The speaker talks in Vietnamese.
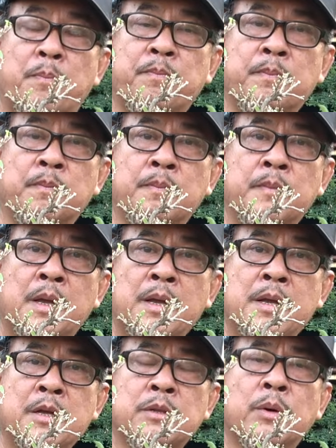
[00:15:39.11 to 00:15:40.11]
một ừ,
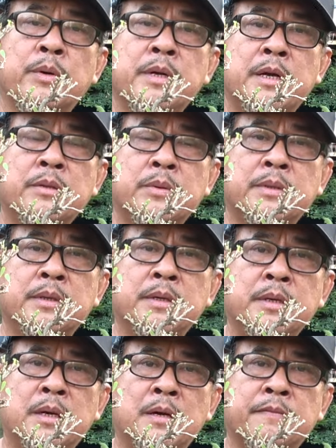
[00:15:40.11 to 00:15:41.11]
tôi tôi
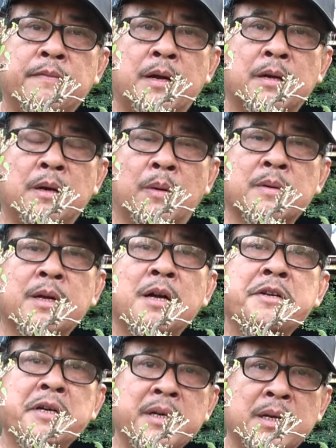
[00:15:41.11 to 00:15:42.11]
tưới à, phân hữu
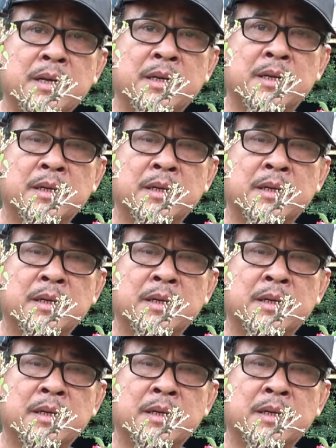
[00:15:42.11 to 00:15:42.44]
cơ nước đó